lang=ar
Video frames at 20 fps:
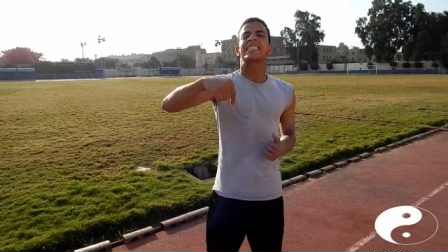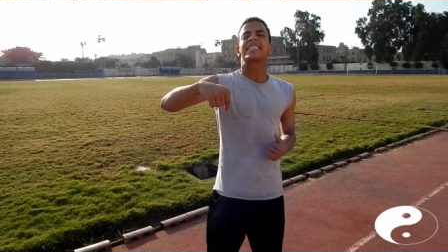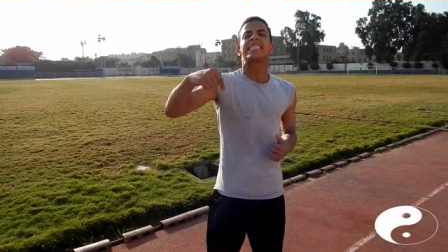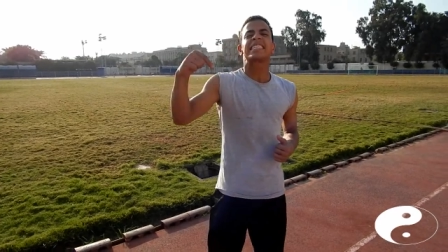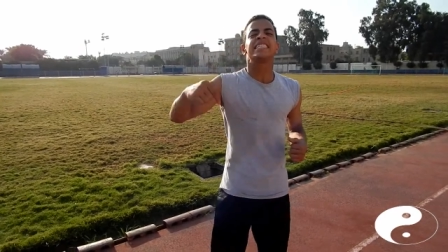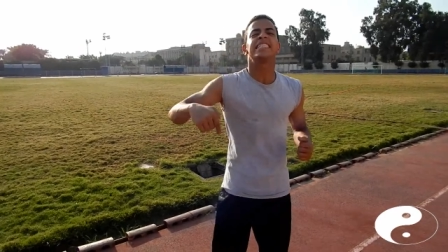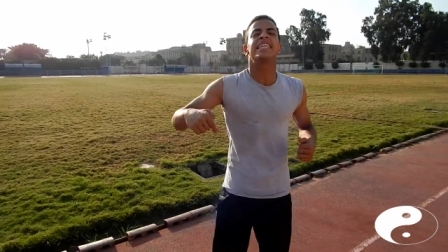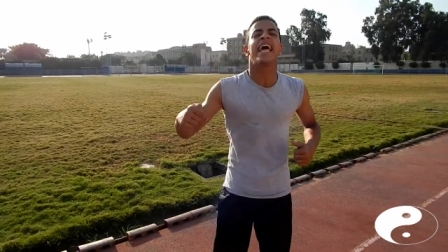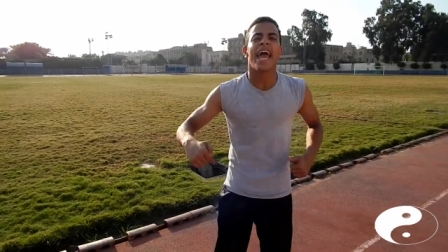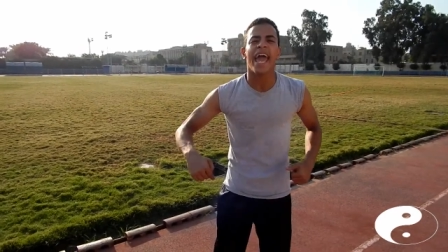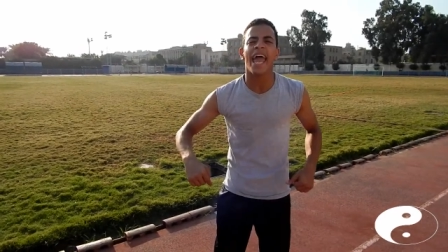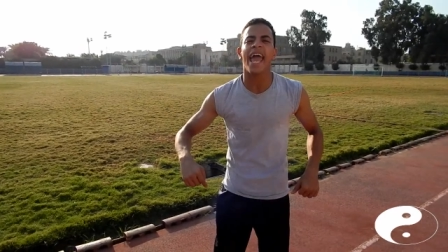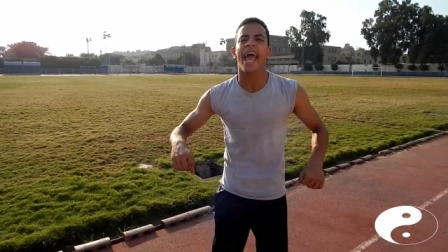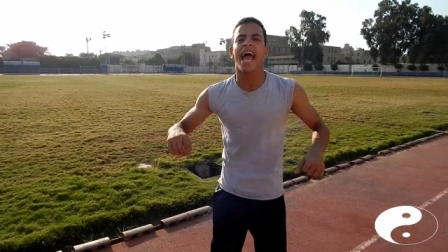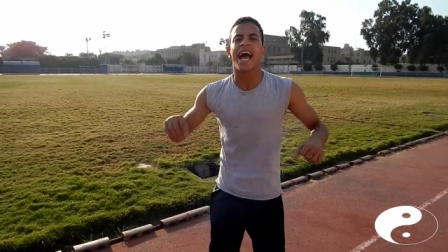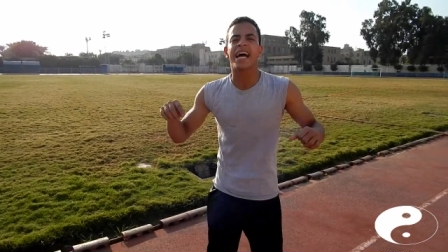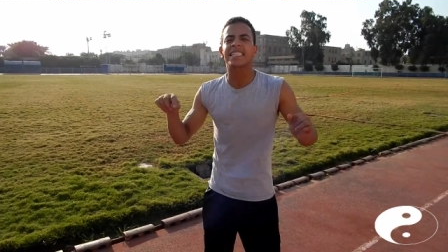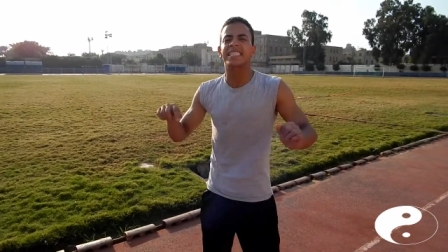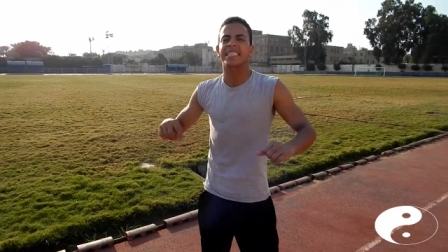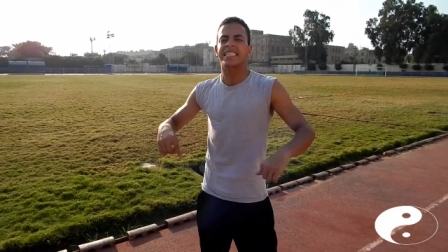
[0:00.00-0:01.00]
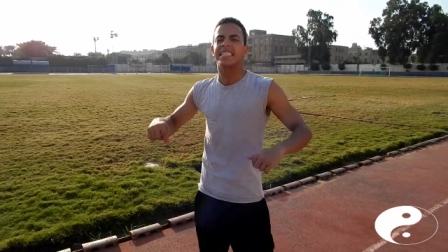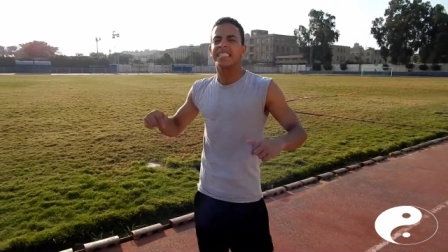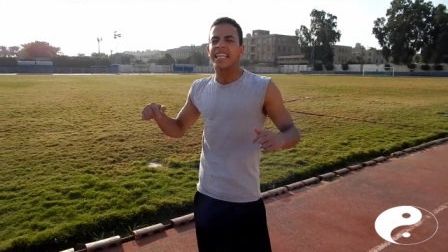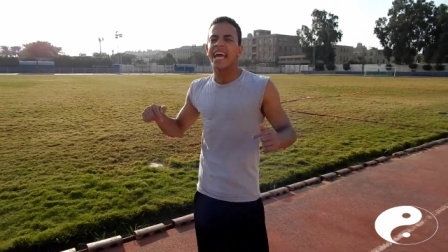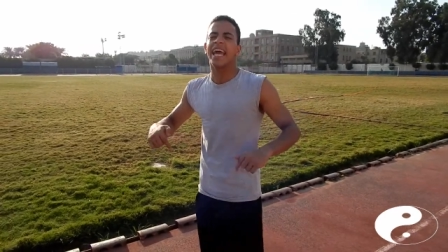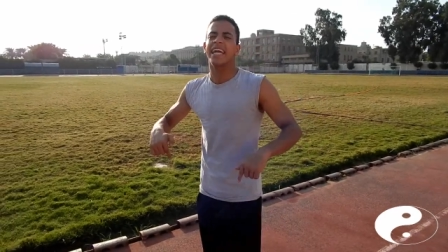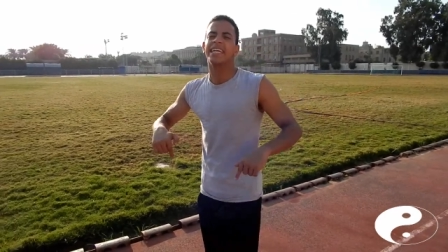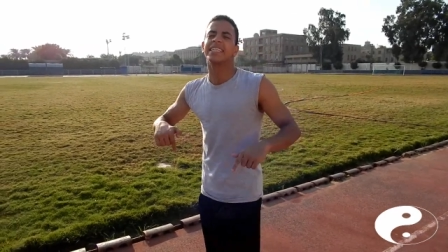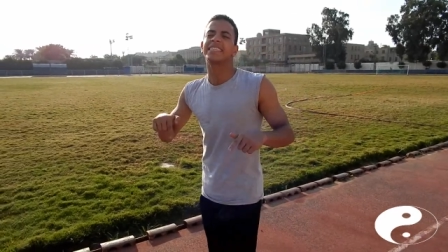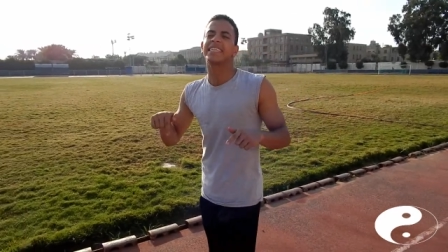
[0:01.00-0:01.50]
اثناء
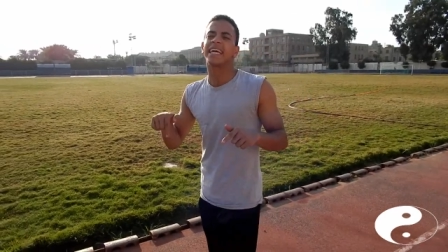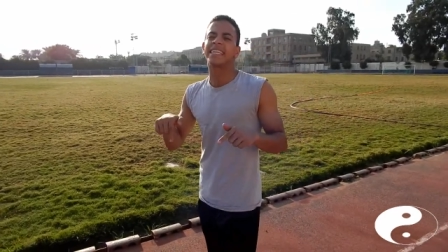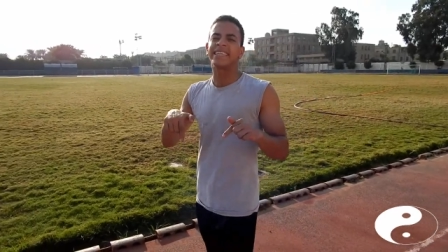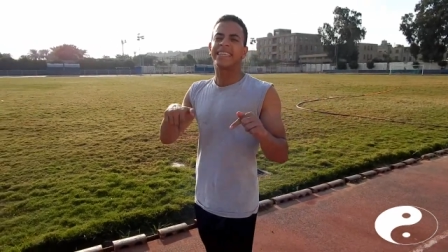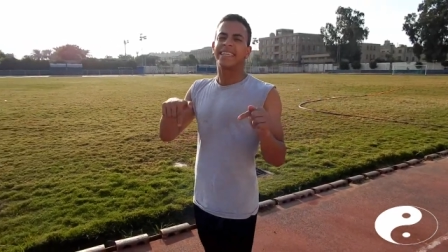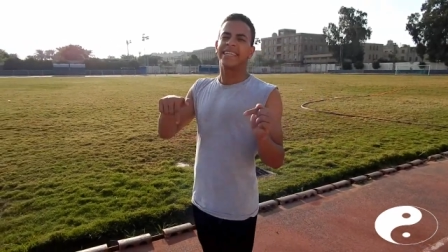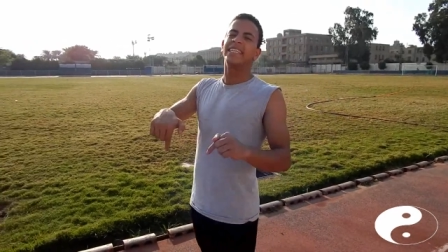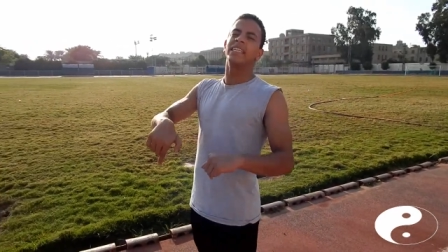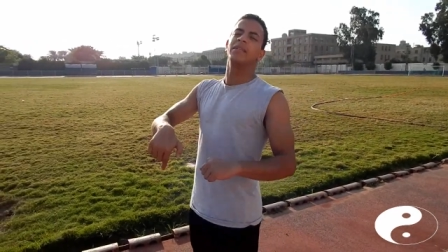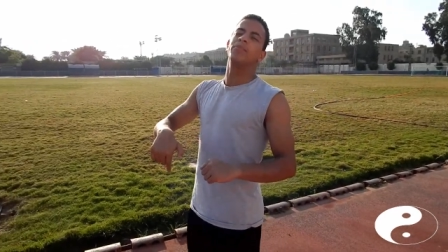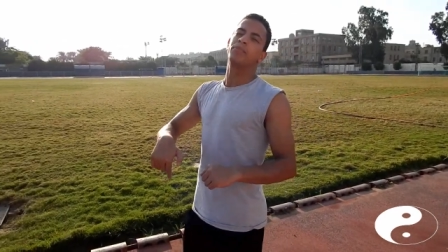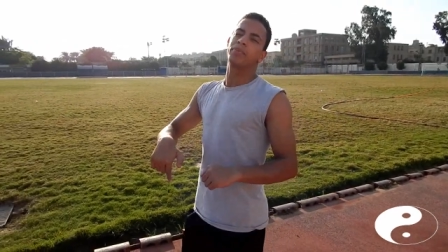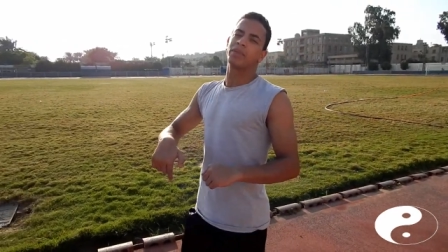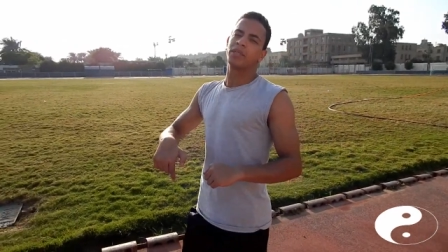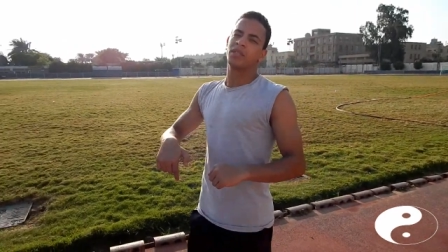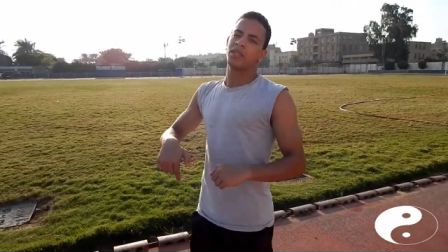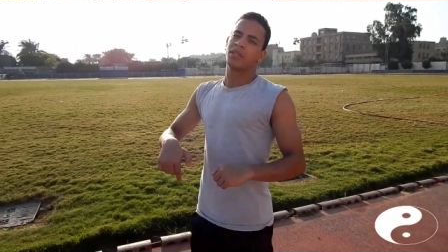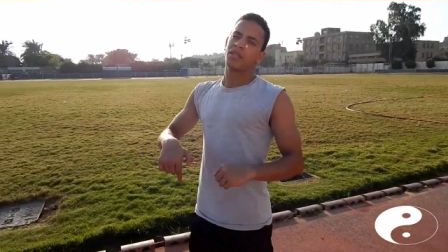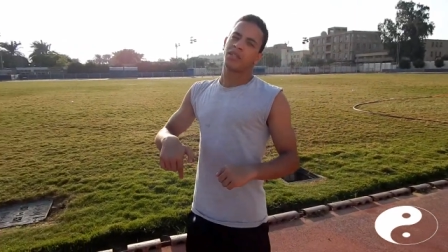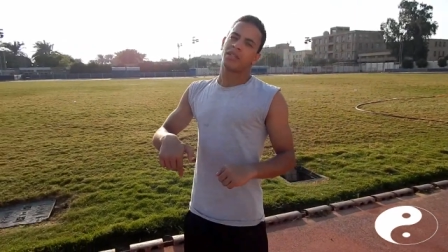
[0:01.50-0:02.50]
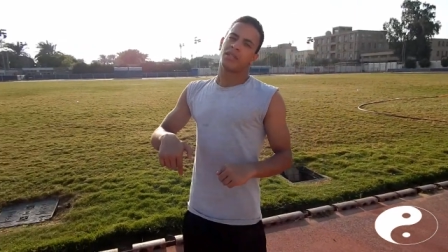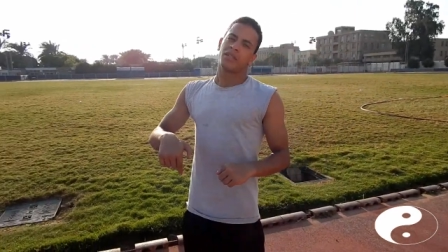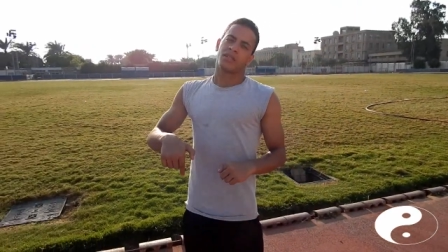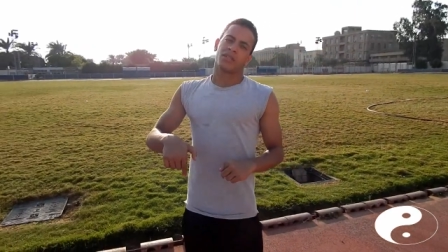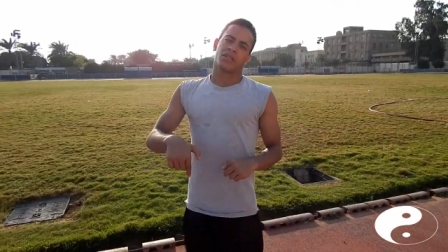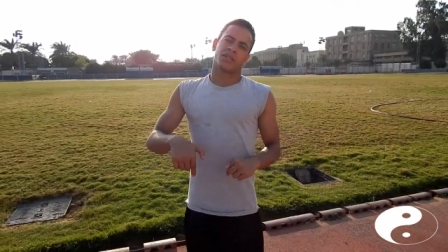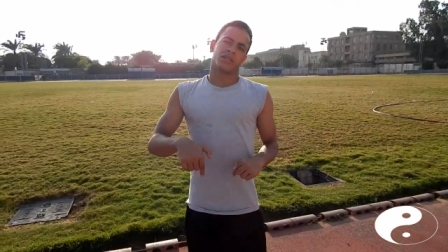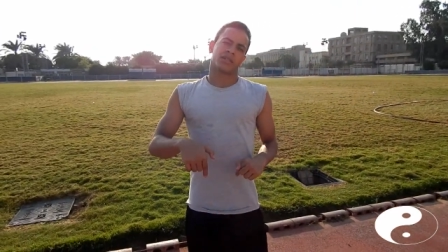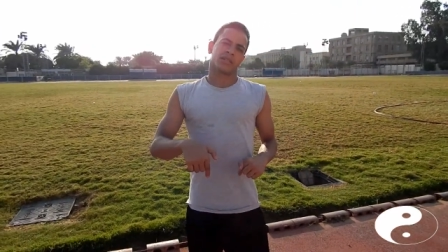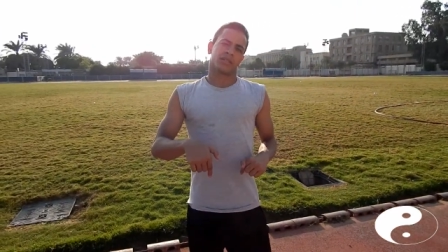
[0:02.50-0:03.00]
اثناء التدريب
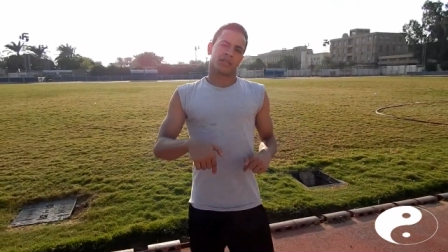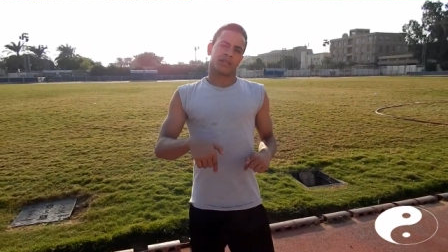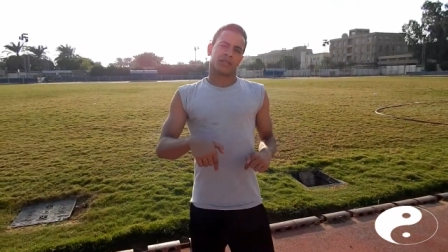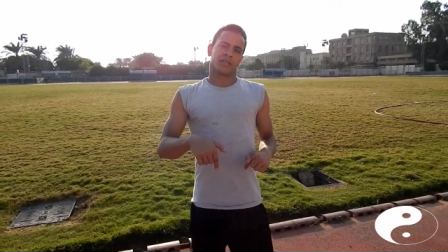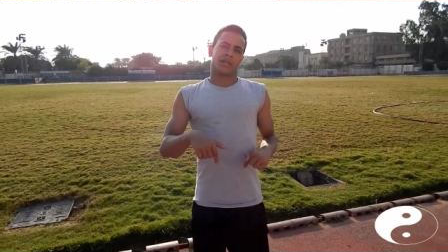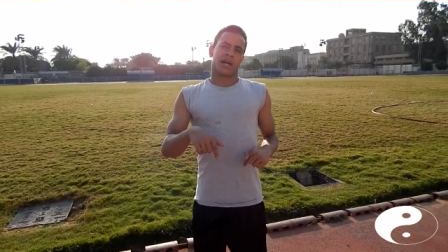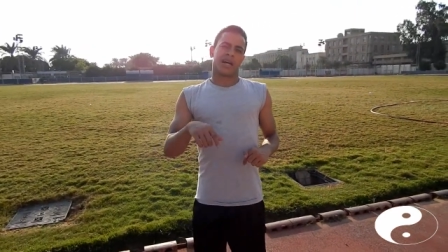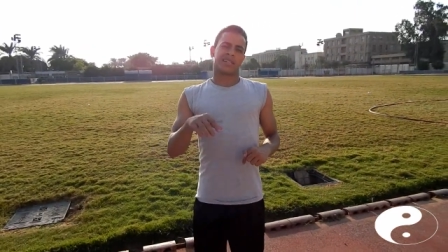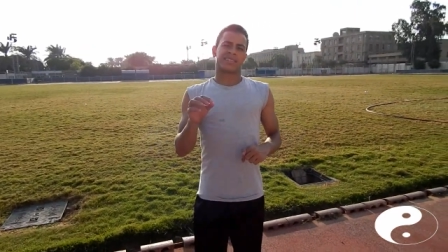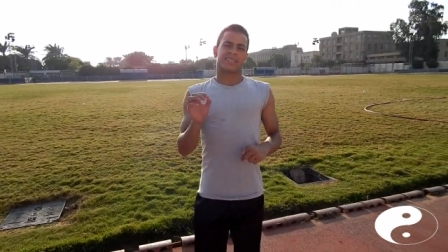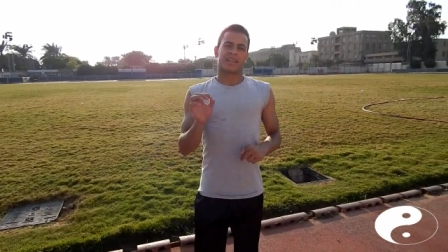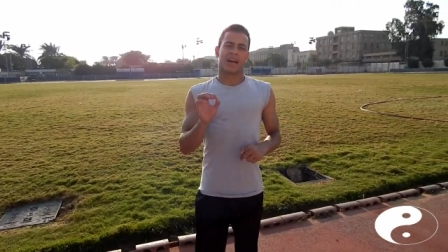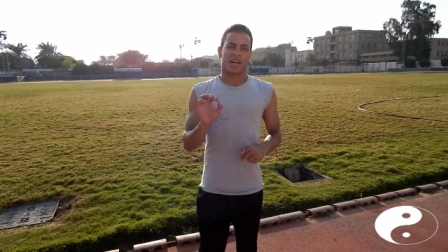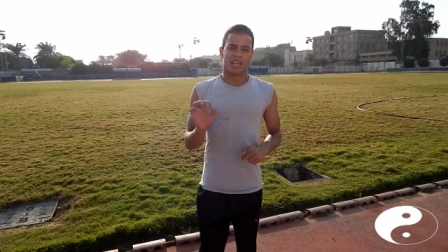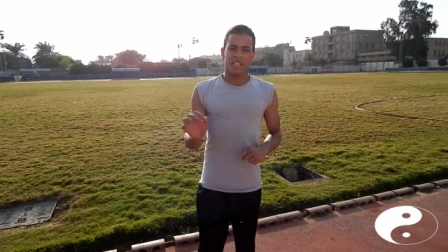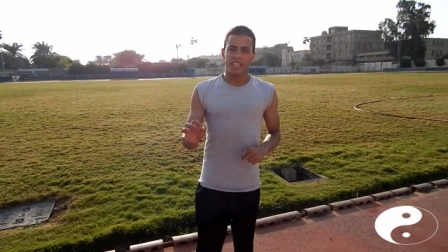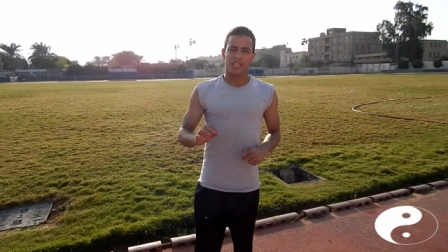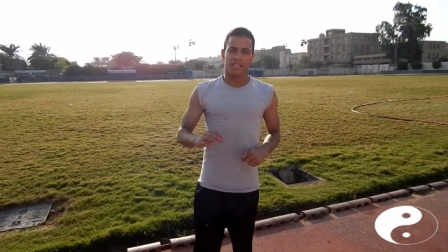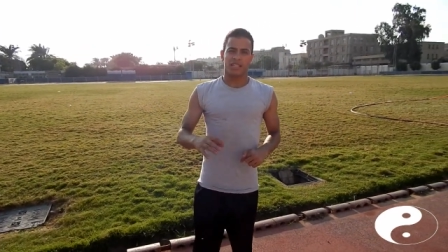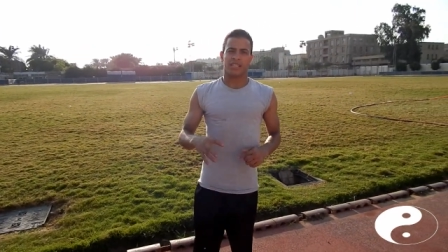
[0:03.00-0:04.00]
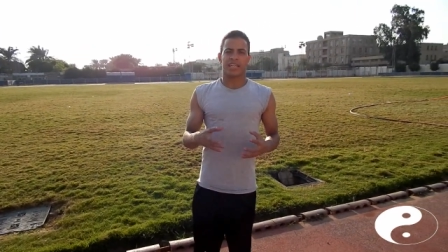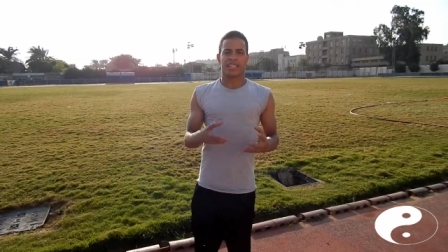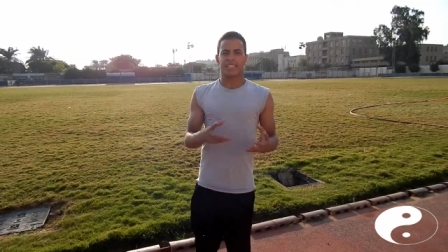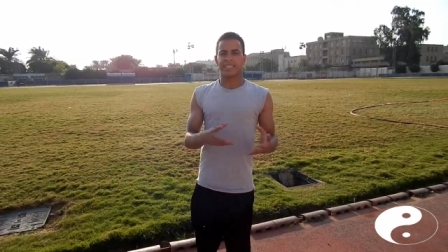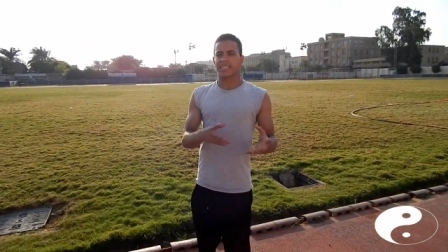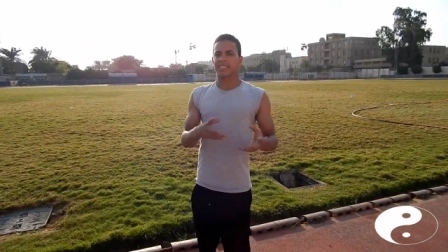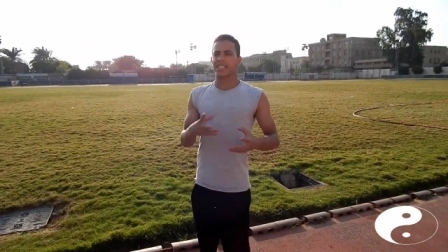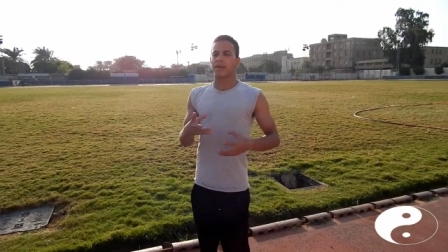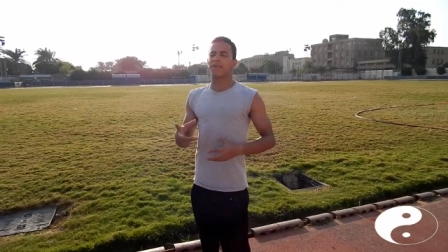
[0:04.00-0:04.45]
الصحيح يعني